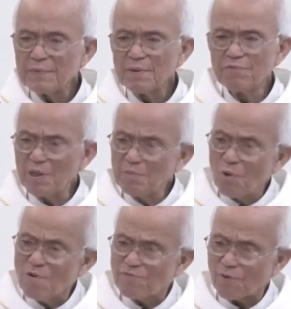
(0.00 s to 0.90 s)
vì
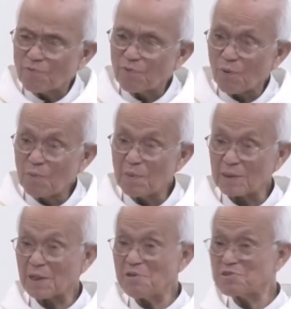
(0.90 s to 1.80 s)
muốn phục vụ mà
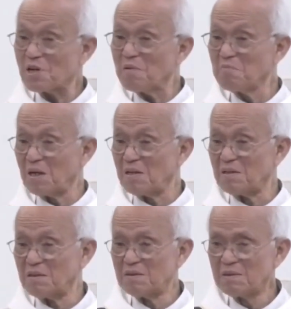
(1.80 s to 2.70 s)
thấy sức mình
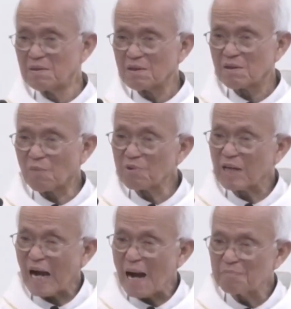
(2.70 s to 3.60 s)
không
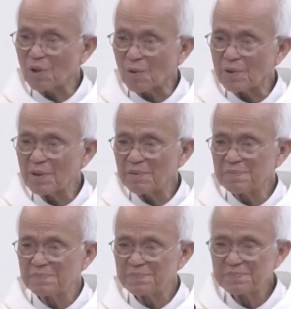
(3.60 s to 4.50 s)
kham nổi
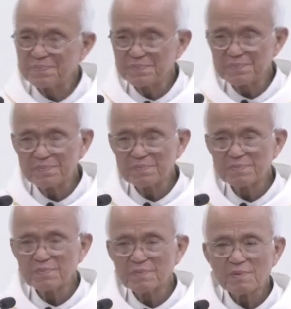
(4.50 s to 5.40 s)

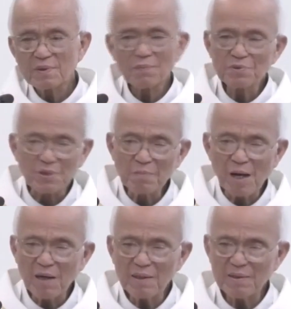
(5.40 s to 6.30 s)
không chửi
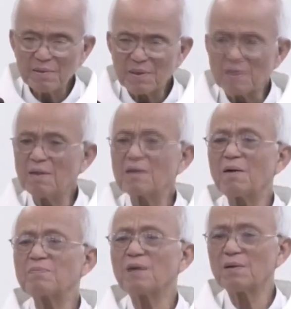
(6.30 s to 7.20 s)
bới chỉ đứng khóc
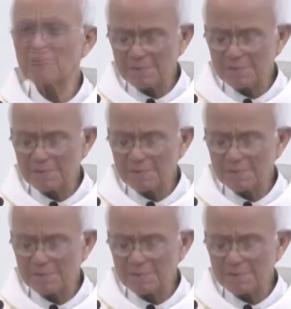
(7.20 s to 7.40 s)
thôi